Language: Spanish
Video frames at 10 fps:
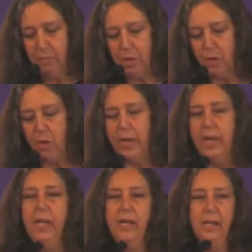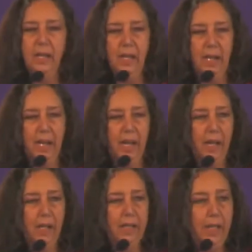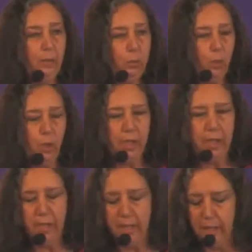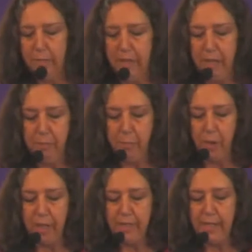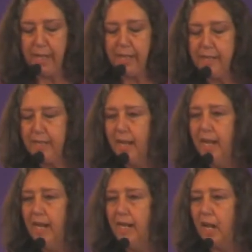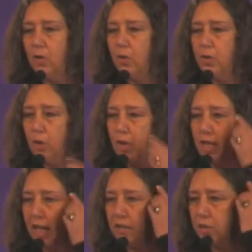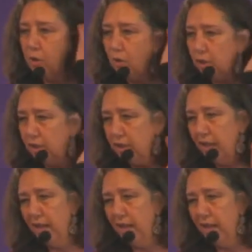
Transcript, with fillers: Bueno, el, título de, mi ponencia es La consolidación